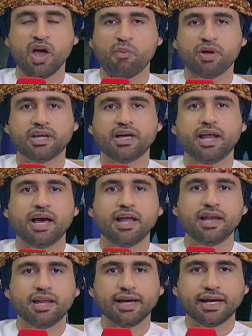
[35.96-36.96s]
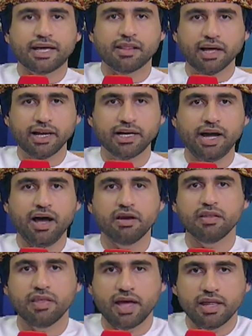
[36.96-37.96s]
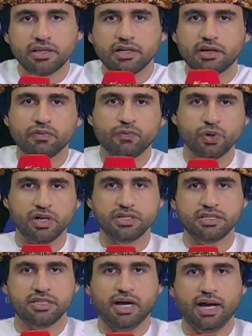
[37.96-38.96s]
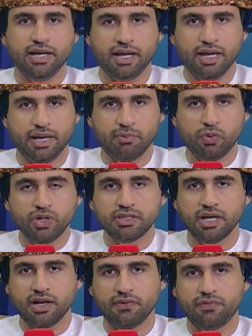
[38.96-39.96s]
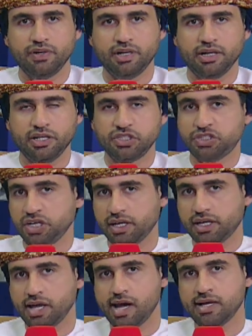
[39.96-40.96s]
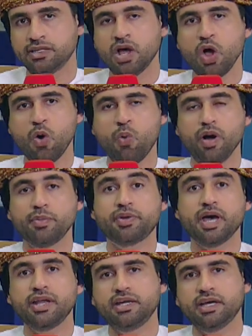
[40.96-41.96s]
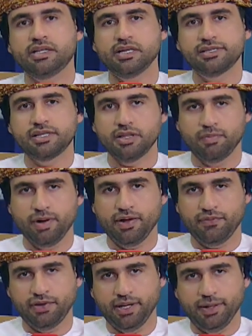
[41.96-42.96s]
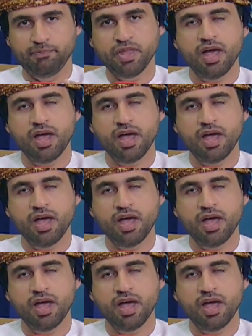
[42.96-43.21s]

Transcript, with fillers: من خلال كذلك عرض هذه الفرص على مختلف الشركات وإمكانية الاستثمار فيها